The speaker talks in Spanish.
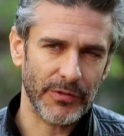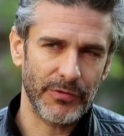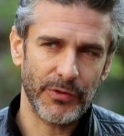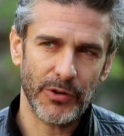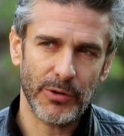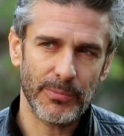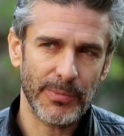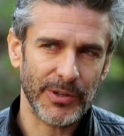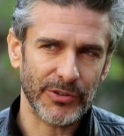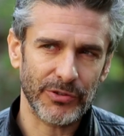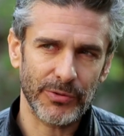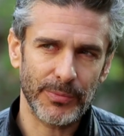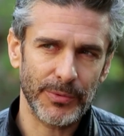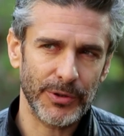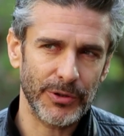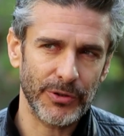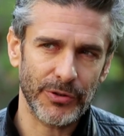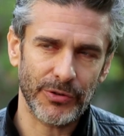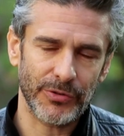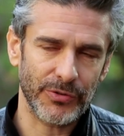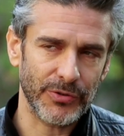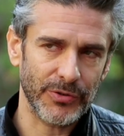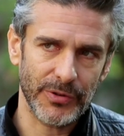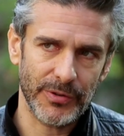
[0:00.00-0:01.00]
Fueron más o
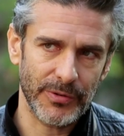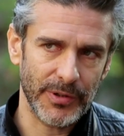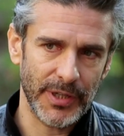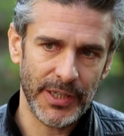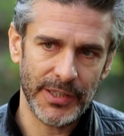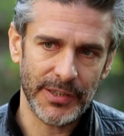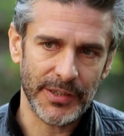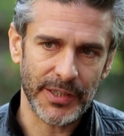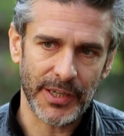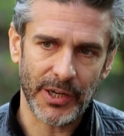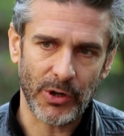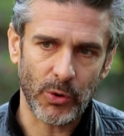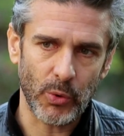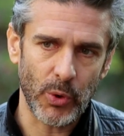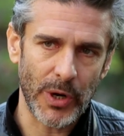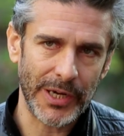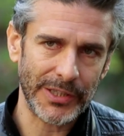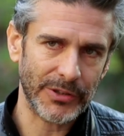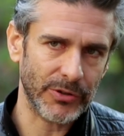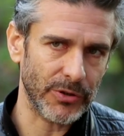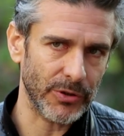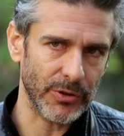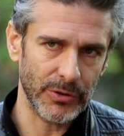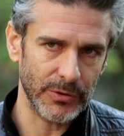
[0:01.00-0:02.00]
menos entre
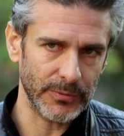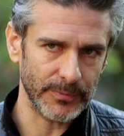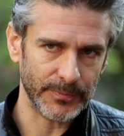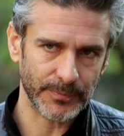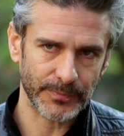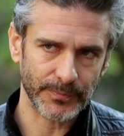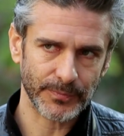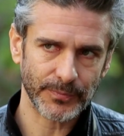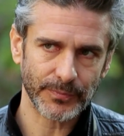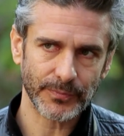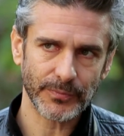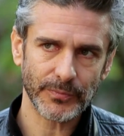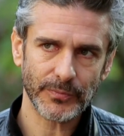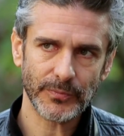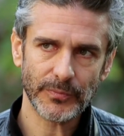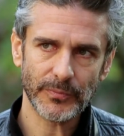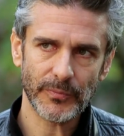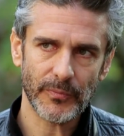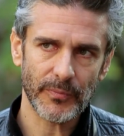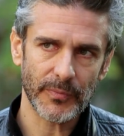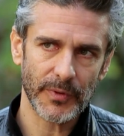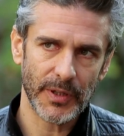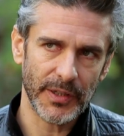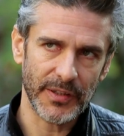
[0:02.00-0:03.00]
cuatro
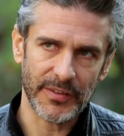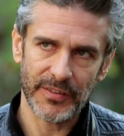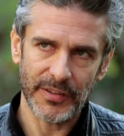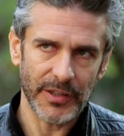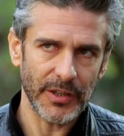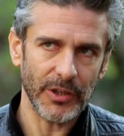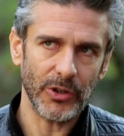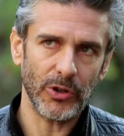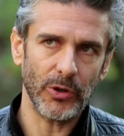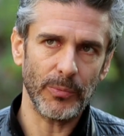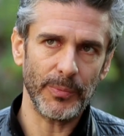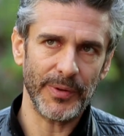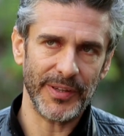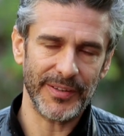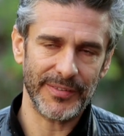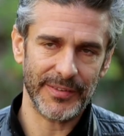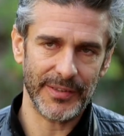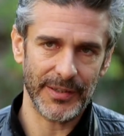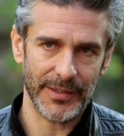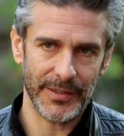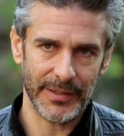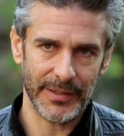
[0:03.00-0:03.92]
y cinco meses